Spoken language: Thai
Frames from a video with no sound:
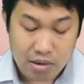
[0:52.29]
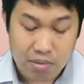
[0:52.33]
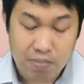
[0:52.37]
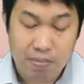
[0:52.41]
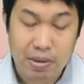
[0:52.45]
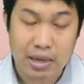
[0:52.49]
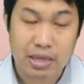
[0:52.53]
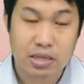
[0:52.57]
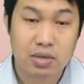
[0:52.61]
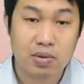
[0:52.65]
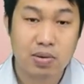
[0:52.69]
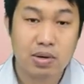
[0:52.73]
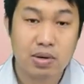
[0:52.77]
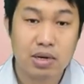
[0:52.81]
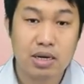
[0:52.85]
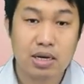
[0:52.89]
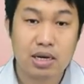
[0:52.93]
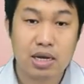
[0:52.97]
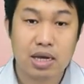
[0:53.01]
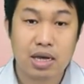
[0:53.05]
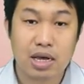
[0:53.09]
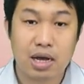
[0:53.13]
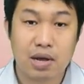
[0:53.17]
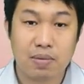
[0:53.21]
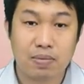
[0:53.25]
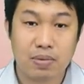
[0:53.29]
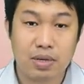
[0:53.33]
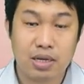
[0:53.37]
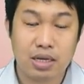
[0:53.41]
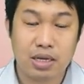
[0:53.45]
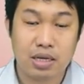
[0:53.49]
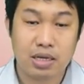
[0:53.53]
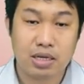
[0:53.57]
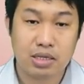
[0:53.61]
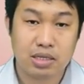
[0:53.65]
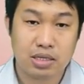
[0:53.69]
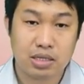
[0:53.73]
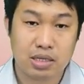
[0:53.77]
แบตตัวหนึ่งนะครับที่
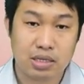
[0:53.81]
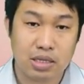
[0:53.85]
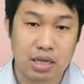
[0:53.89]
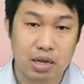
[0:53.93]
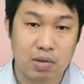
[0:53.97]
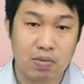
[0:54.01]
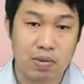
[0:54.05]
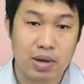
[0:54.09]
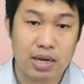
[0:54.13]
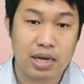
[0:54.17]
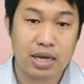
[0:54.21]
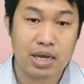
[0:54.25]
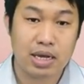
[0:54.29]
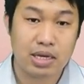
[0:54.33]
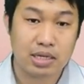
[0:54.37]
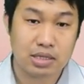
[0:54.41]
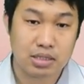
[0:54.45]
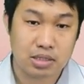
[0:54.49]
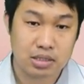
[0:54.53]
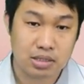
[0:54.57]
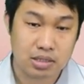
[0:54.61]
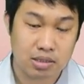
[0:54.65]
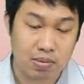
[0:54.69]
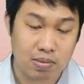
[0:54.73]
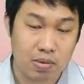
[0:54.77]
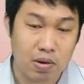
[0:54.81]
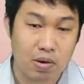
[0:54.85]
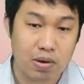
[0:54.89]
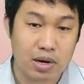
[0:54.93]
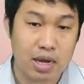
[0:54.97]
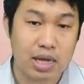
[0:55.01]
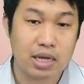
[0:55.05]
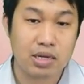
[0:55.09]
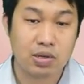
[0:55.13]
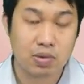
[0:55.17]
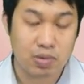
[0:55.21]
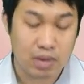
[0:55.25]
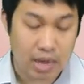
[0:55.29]
ติดไว้เนี่ยสำรองได้
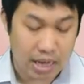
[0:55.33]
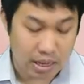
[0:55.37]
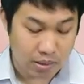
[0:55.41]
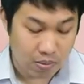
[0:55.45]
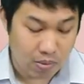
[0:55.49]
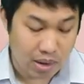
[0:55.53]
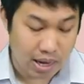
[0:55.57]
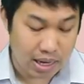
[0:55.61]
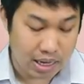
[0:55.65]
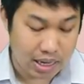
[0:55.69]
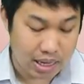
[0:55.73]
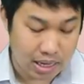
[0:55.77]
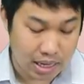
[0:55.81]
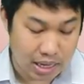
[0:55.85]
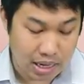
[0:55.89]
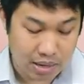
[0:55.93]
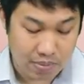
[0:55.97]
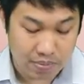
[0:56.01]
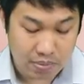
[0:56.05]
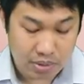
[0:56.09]
อยู่หลายวันนะครับ